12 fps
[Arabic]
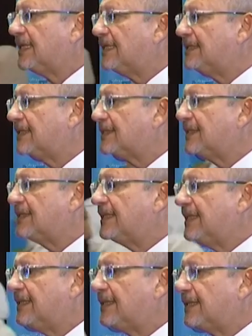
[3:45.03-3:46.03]
قدرنا ان
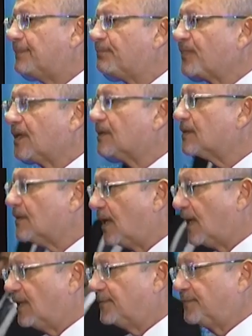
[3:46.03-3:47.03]
احنا
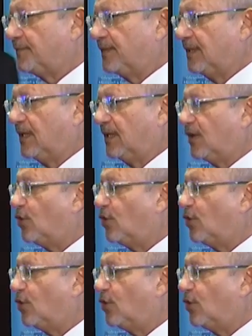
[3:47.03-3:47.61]
نضاعف آه،